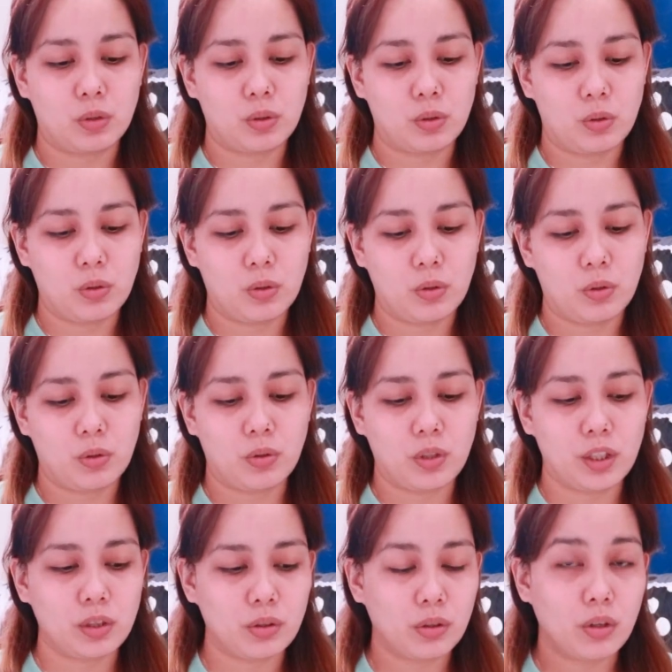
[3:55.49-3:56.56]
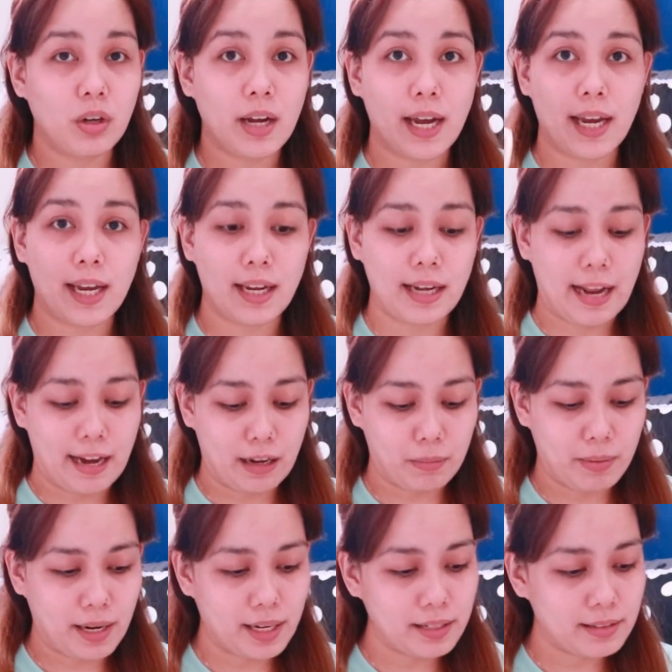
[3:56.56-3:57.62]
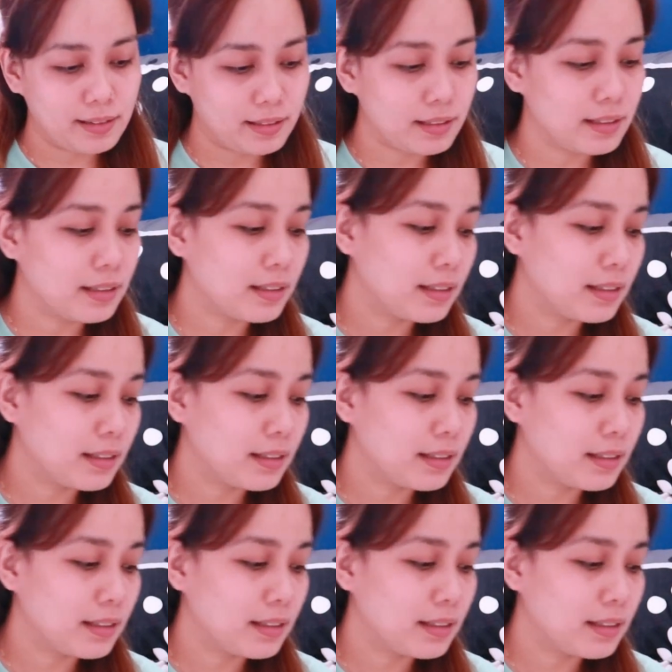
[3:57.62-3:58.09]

So, ito ay lalabhan na.